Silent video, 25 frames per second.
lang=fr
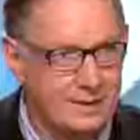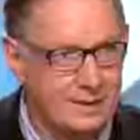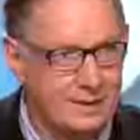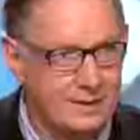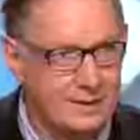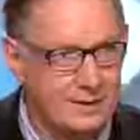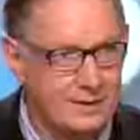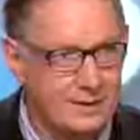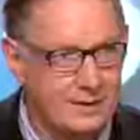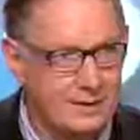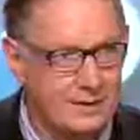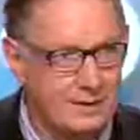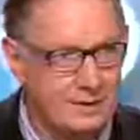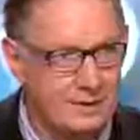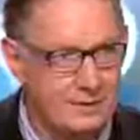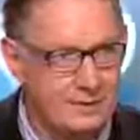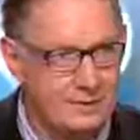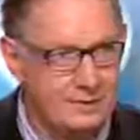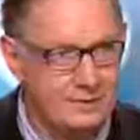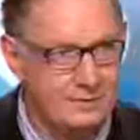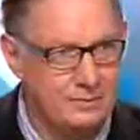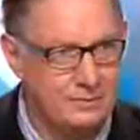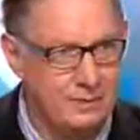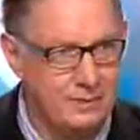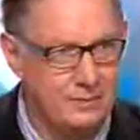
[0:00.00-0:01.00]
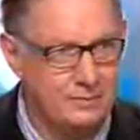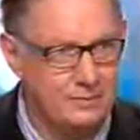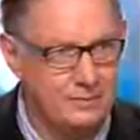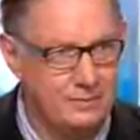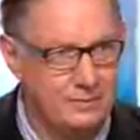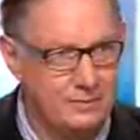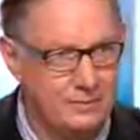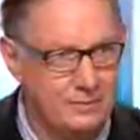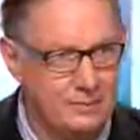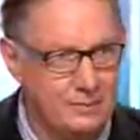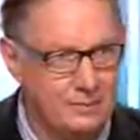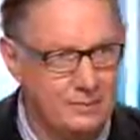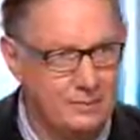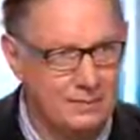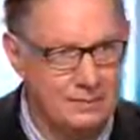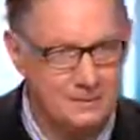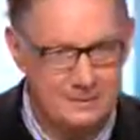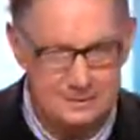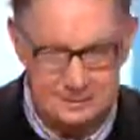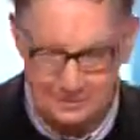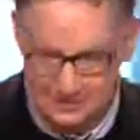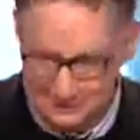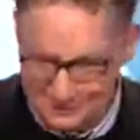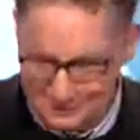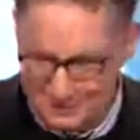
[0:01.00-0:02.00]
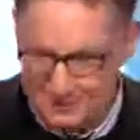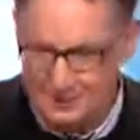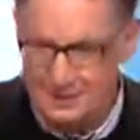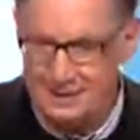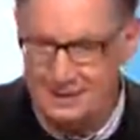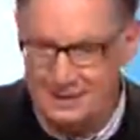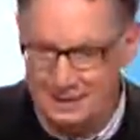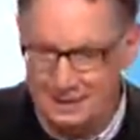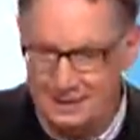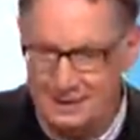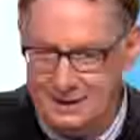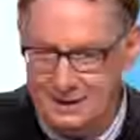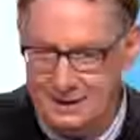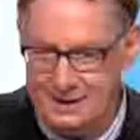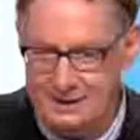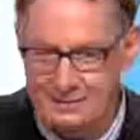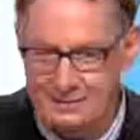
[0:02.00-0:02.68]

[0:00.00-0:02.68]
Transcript: suivre un petit peu ça, puis on demandera à l'AFSAT pourquoi, enfin,